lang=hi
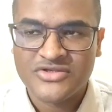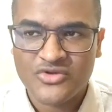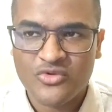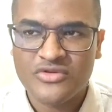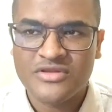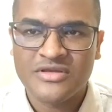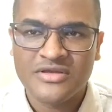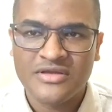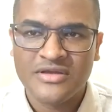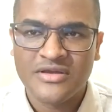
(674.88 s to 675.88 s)
स्रोत
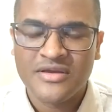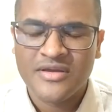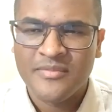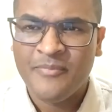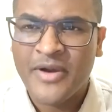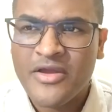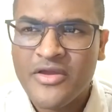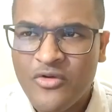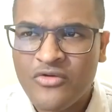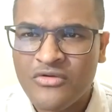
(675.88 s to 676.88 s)

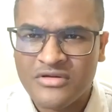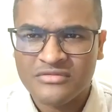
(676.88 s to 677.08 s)
प्रयोग